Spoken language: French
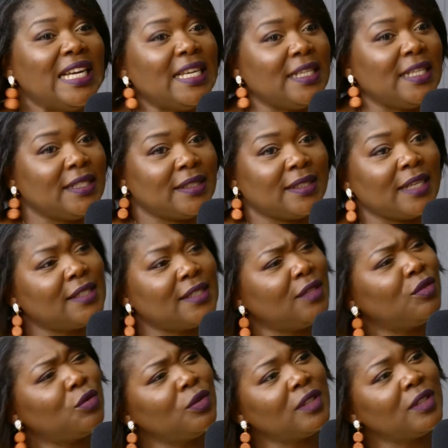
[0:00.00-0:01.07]
Et ça,
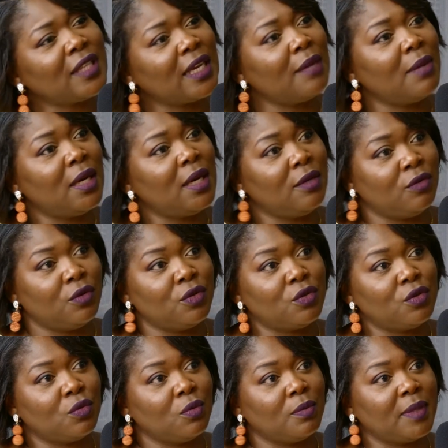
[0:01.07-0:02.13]
c'est une très belle
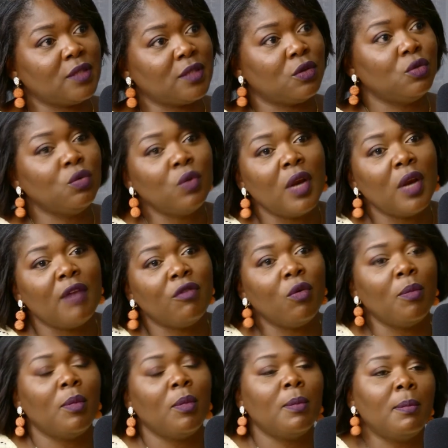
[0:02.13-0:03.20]
évolution, parce que nous, nous
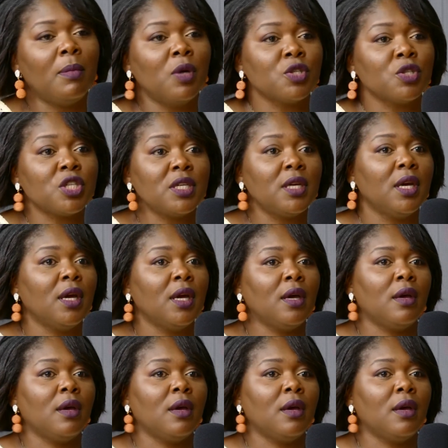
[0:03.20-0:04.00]
l'avons mangé,